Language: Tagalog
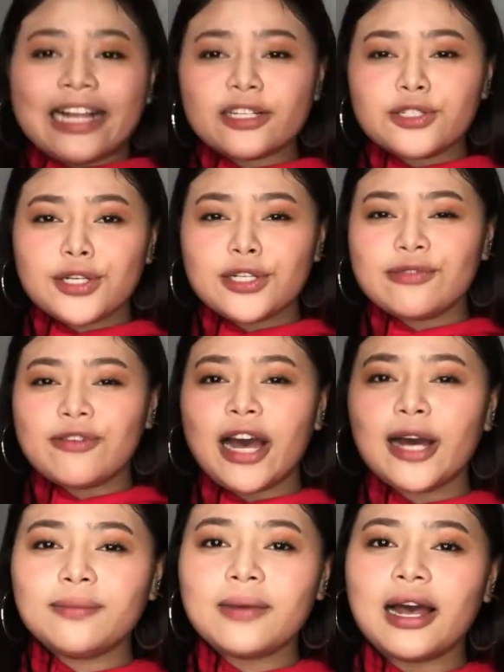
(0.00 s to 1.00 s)
Climbsters
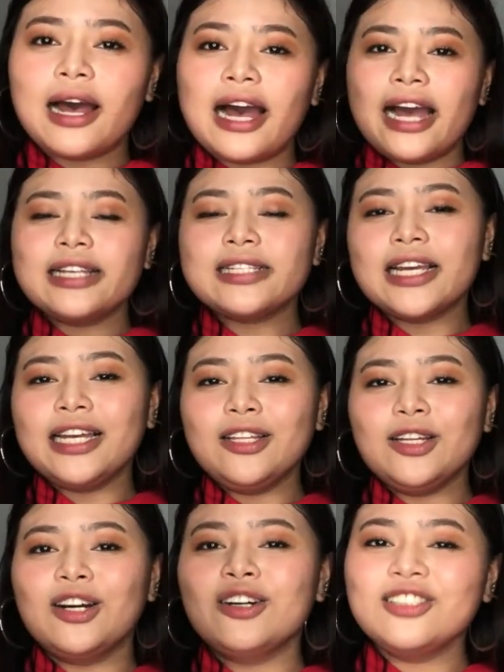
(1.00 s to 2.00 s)
fam, hi sa
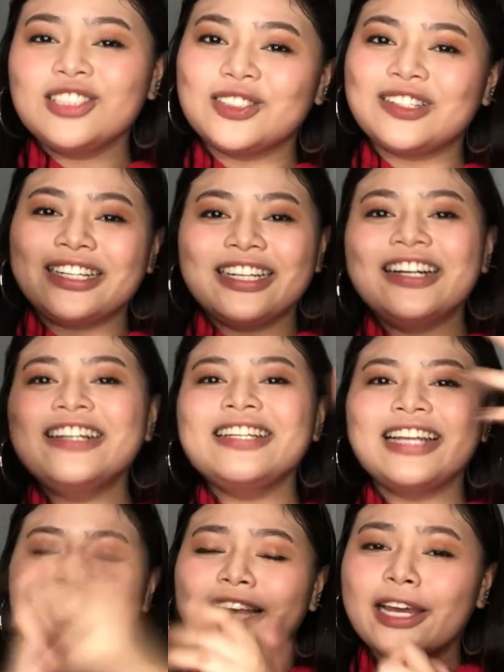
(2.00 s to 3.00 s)
inyo. So
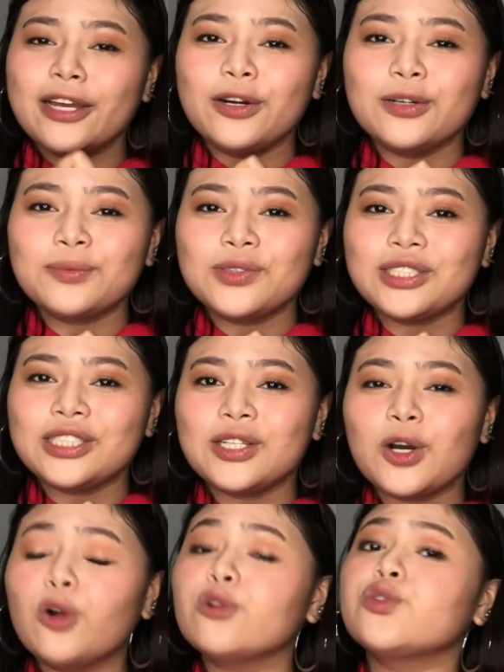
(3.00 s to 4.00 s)
ayun, and I hope to
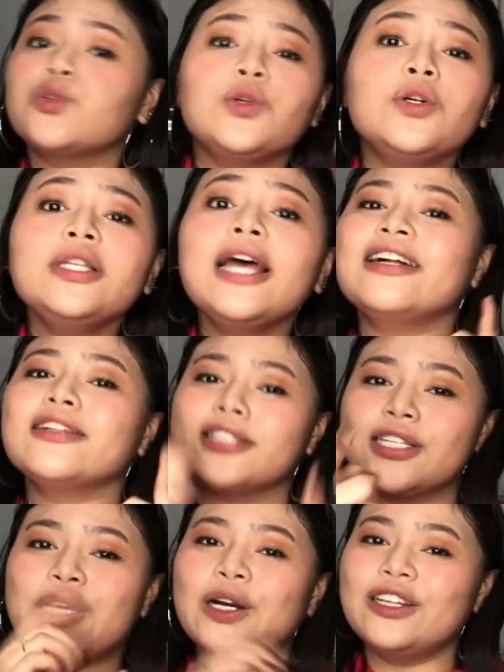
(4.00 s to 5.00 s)
see you all soon. I'll
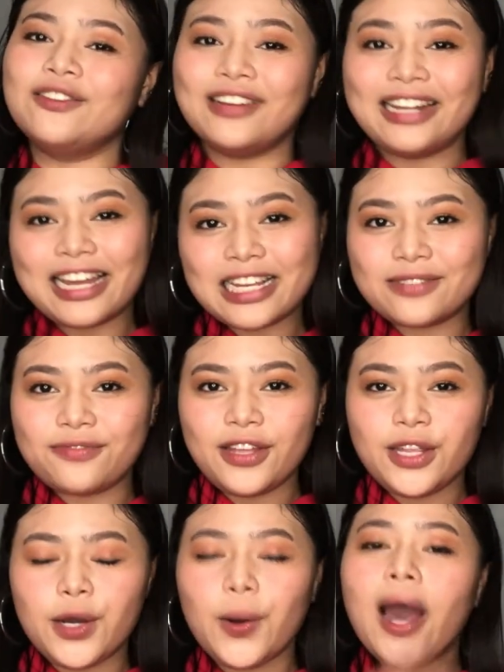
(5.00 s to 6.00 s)
see you on my next
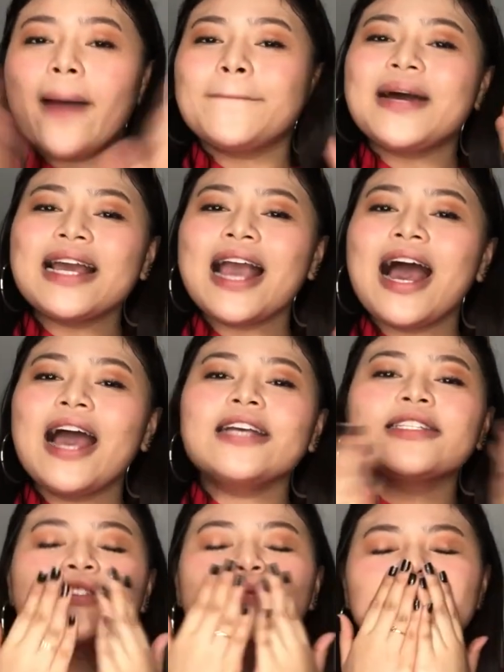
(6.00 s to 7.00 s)
video. Bye
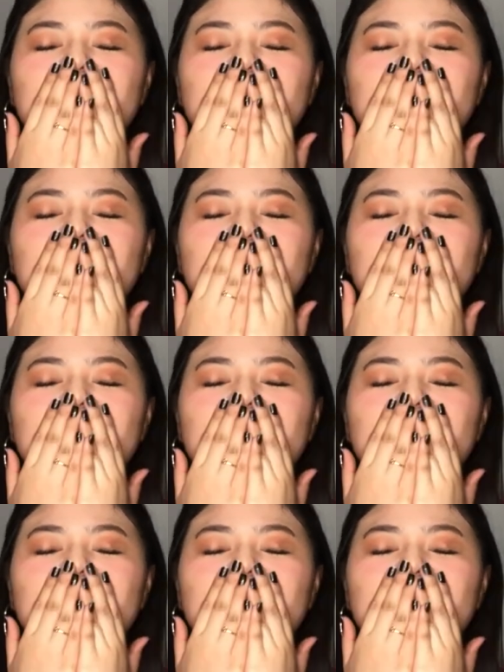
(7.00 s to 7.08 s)
guys!